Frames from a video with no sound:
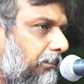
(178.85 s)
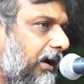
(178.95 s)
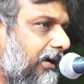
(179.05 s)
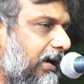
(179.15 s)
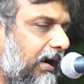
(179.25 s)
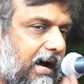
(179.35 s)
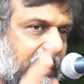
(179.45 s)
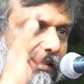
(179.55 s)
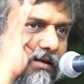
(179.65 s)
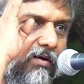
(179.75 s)
மக்கள்
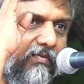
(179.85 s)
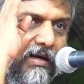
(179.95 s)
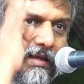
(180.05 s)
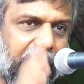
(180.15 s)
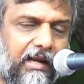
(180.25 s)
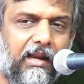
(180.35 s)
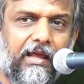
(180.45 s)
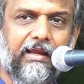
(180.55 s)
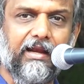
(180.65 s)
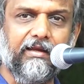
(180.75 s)
ஆதரவு அவர்களுக்கு
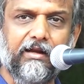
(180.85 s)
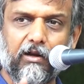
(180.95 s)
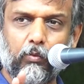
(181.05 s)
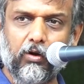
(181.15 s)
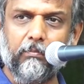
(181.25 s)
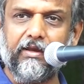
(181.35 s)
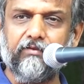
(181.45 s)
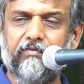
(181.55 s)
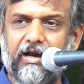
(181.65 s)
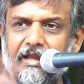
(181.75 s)
இல்லை என்கின்ற
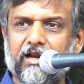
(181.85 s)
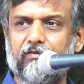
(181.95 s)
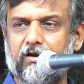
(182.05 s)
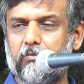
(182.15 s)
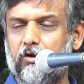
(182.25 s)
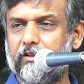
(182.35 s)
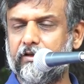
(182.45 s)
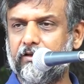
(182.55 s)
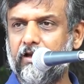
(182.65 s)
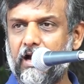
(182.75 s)
உண்மையும் வெளியில் வரும்
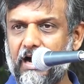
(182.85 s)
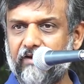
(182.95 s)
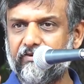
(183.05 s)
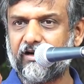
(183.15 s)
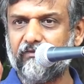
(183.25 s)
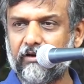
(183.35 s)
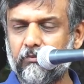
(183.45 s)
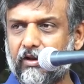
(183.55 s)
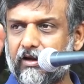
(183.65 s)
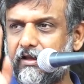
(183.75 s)
பொழுது அவர்கள்
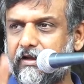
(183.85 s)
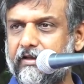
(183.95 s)
வன்முறைகளை